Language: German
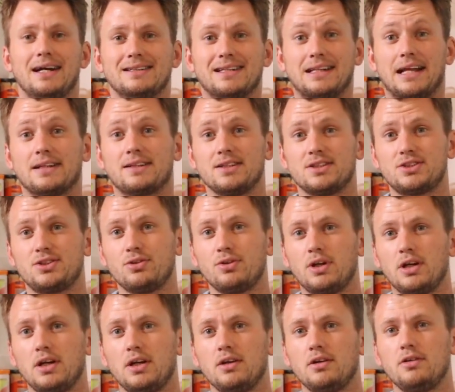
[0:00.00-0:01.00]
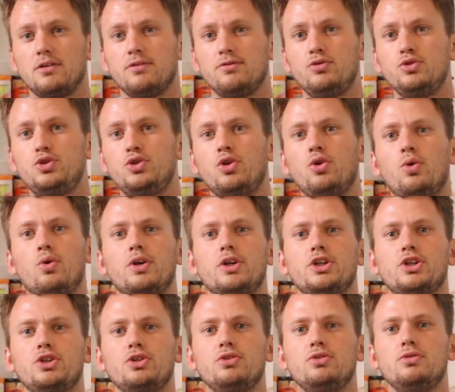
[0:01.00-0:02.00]
dann hat das sogar
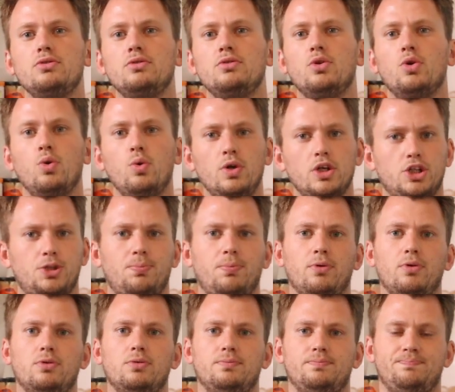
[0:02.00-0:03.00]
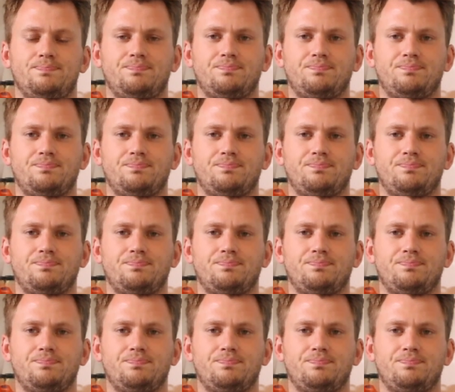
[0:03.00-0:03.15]
physiologischen Ursprung.